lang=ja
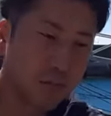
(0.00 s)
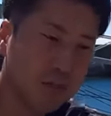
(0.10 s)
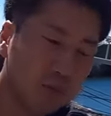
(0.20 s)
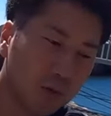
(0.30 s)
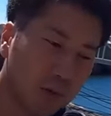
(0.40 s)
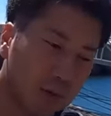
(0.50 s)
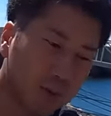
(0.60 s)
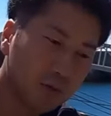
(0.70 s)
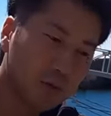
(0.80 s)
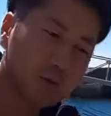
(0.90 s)
ちも同じ
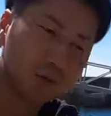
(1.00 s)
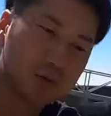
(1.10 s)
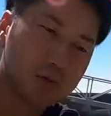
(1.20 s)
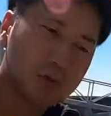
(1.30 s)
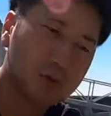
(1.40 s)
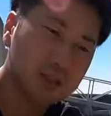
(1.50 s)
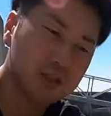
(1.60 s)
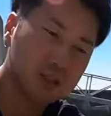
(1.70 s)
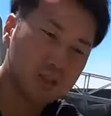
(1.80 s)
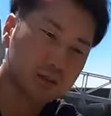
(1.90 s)
ようにこんな感じ
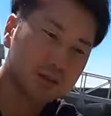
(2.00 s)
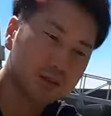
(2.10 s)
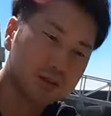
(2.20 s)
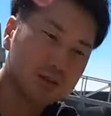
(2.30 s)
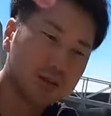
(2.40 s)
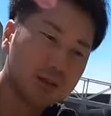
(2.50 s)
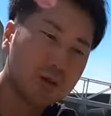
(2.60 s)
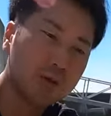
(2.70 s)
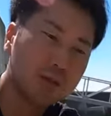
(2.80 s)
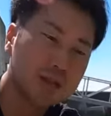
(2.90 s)
にしますで
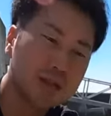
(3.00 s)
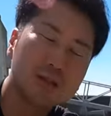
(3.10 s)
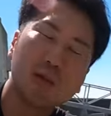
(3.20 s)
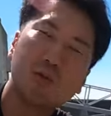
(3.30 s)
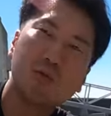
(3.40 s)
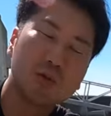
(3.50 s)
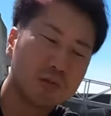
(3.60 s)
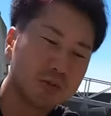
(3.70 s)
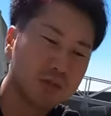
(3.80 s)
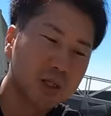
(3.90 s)
このね薩摩ま結びの
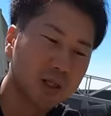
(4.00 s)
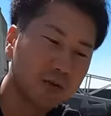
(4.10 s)
結び方